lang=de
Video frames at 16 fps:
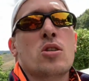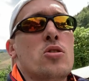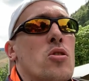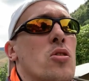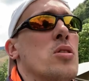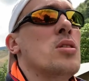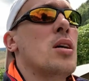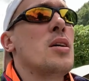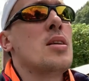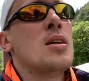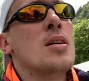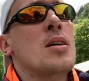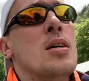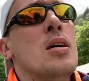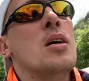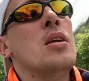sondern
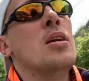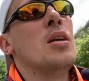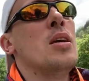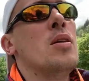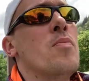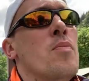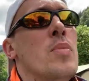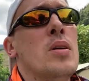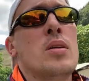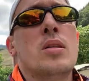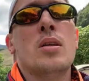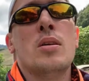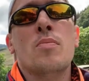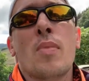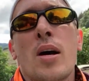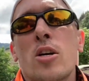neben
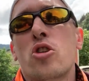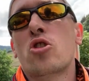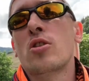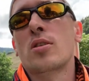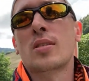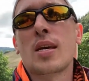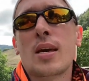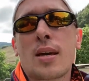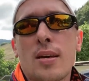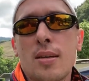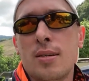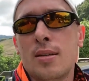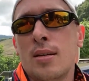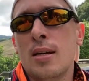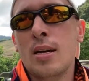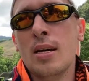die Maischosser Ecke
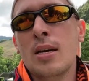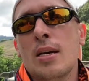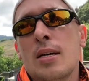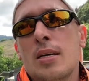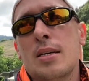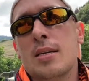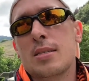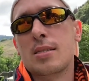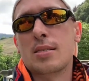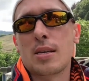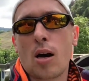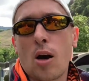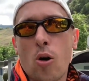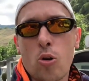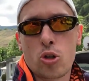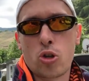das
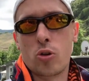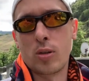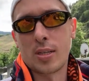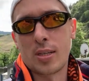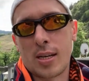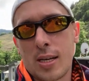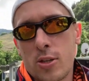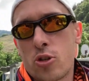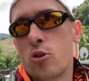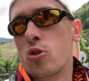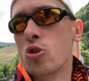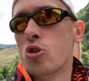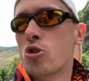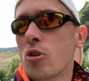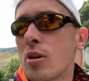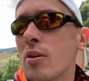ist auch schon ein ganz
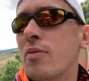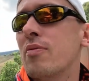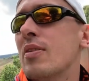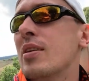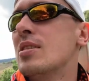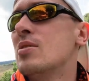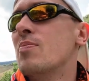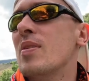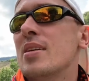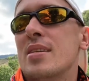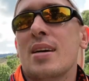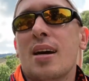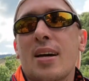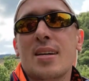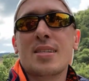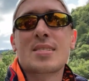schönes Stück, was man
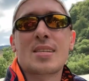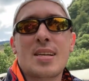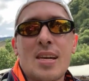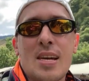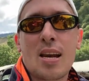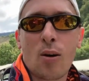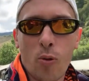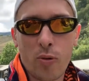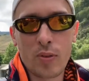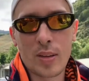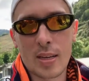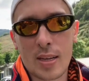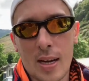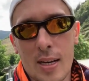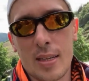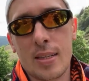da jetzt laufen
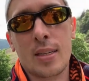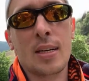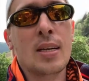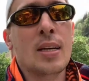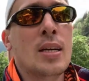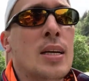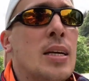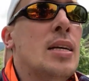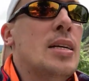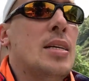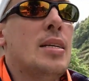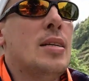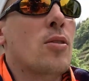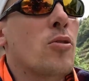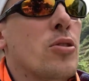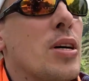kann.
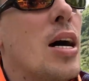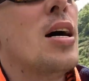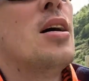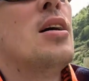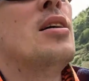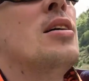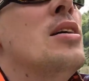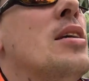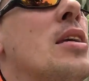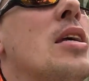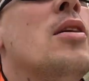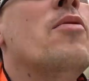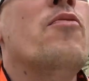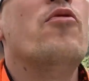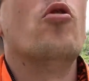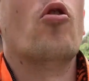Und da
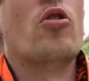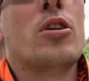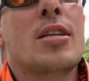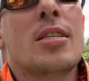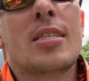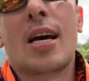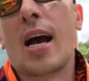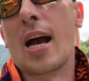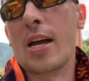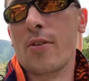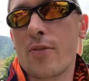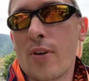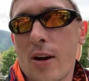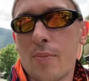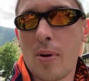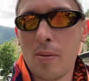nehmen wir euch jetzt
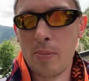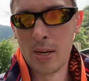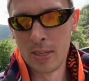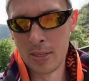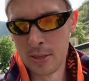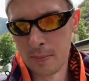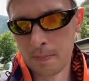einfach mal mit.